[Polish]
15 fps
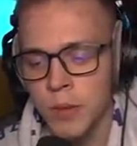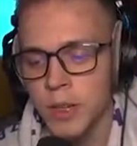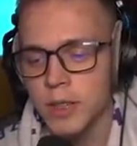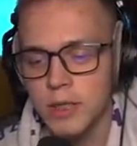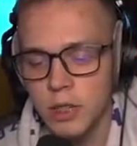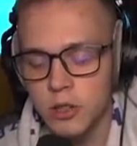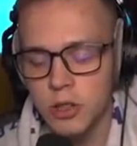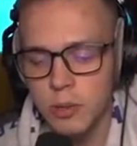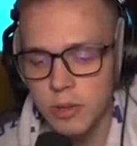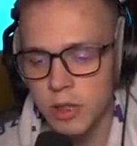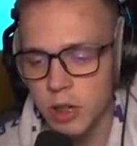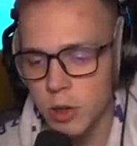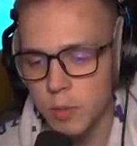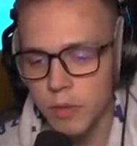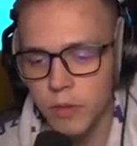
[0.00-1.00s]
Chcę iść tam z
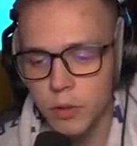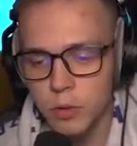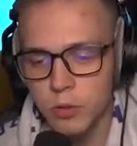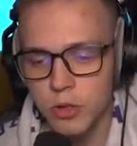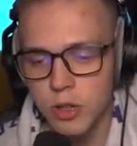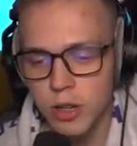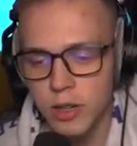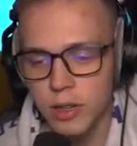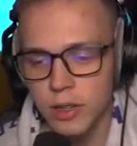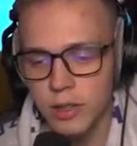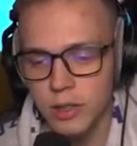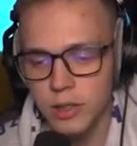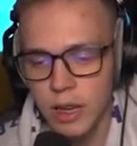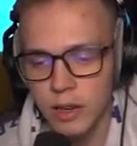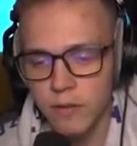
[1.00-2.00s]
tego powodu, że
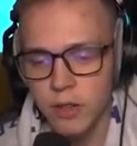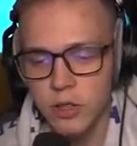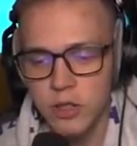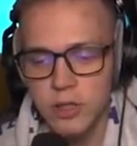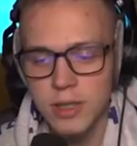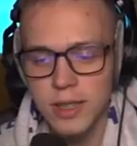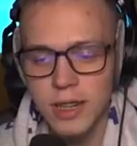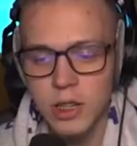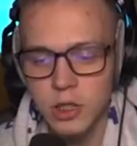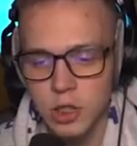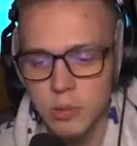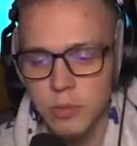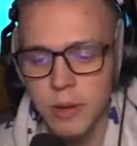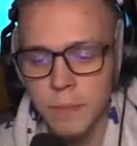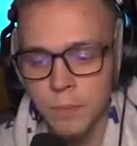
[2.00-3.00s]
jak wiecie,
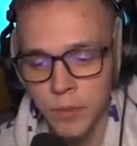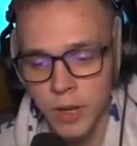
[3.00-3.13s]
znaleźliśmy